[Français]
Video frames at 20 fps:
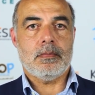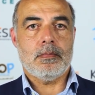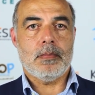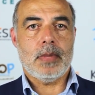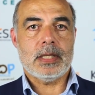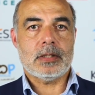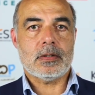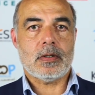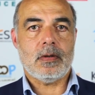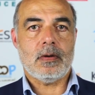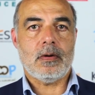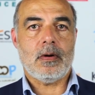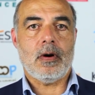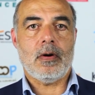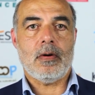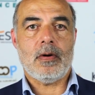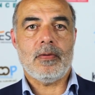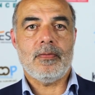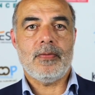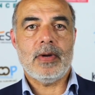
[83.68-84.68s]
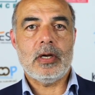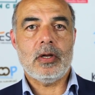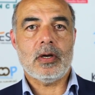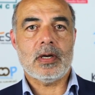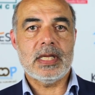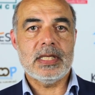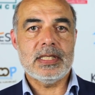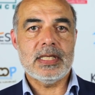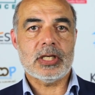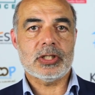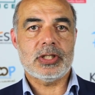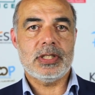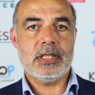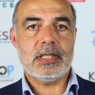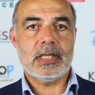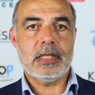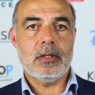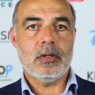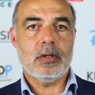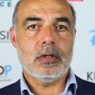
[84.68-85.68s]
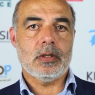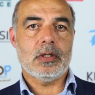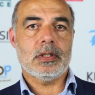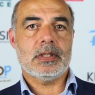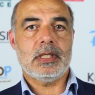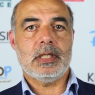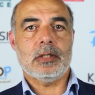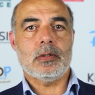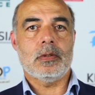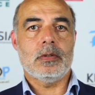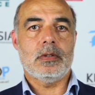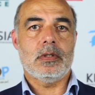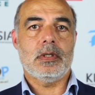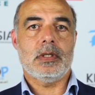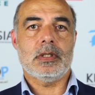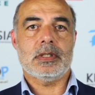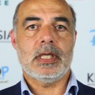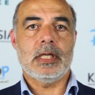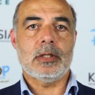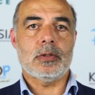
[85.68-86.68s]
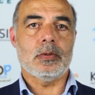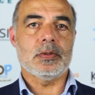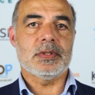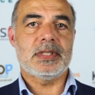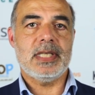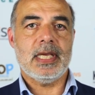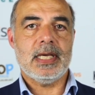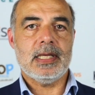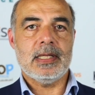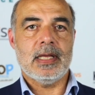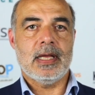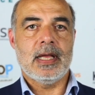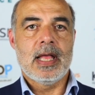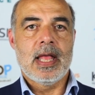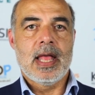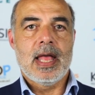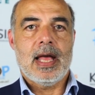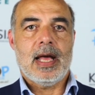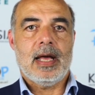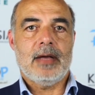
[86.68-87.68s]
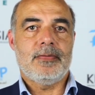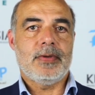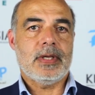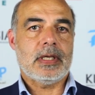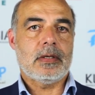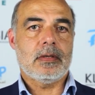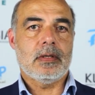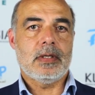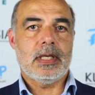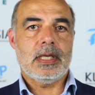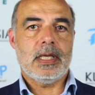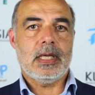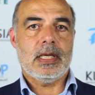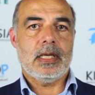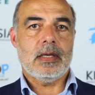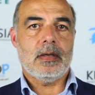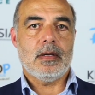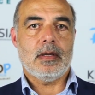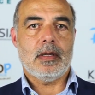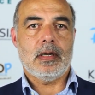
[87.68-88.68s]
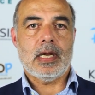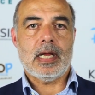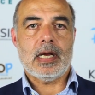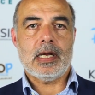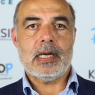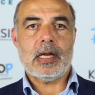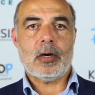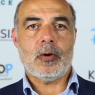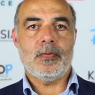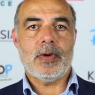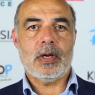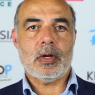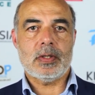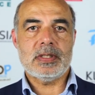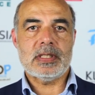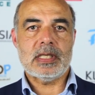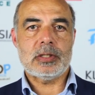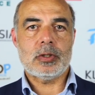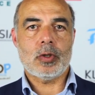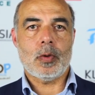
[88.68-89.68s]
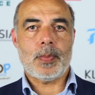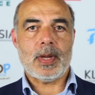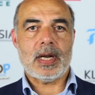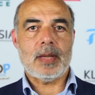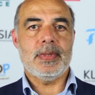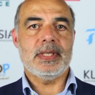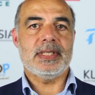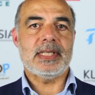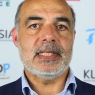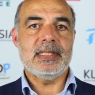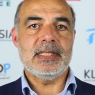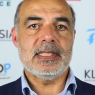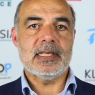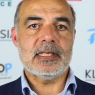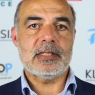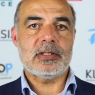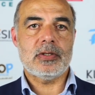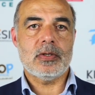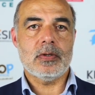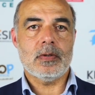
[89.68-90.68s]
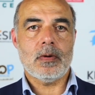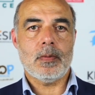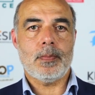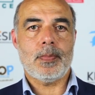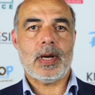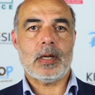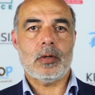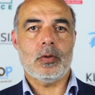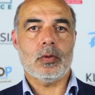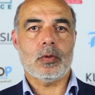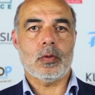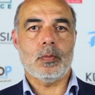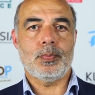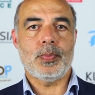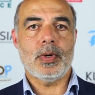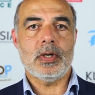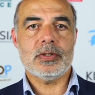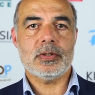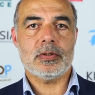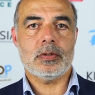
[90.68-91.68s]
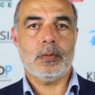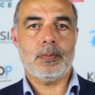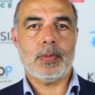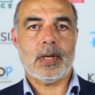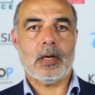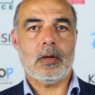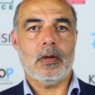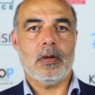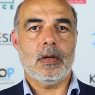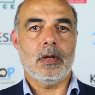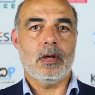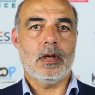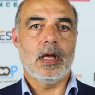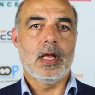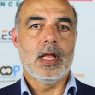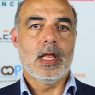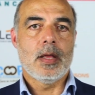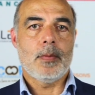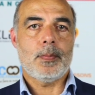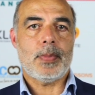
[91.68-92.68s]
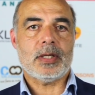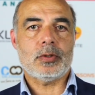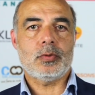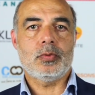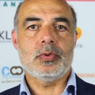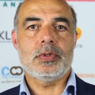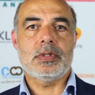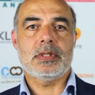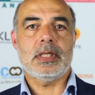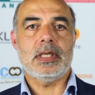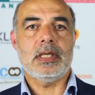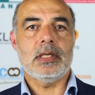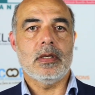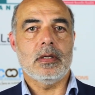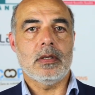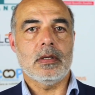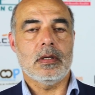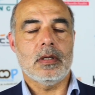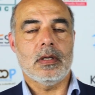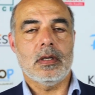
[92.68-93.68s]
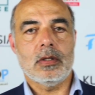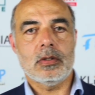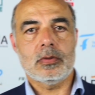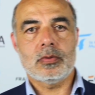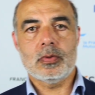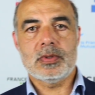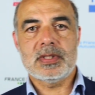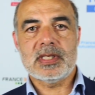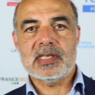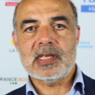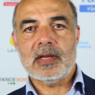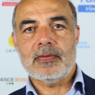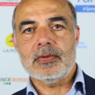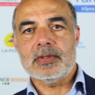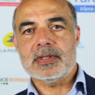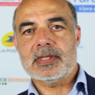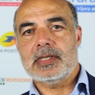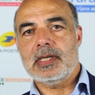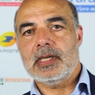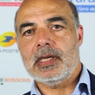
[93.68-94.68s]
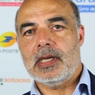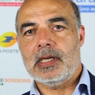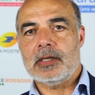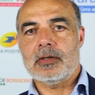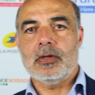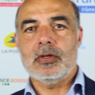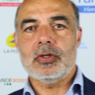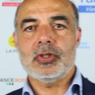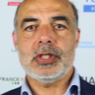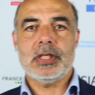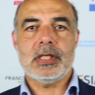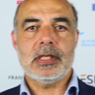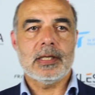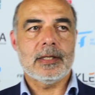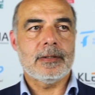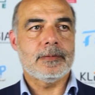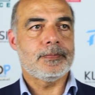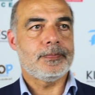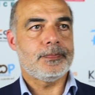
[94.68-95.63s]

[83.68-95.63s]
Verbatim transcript: mettre en, valeur l'énergie qu'ils contiennent avec la, revalorisation par la méthanisation, par le compost, par, toutes ces avancées écologiques.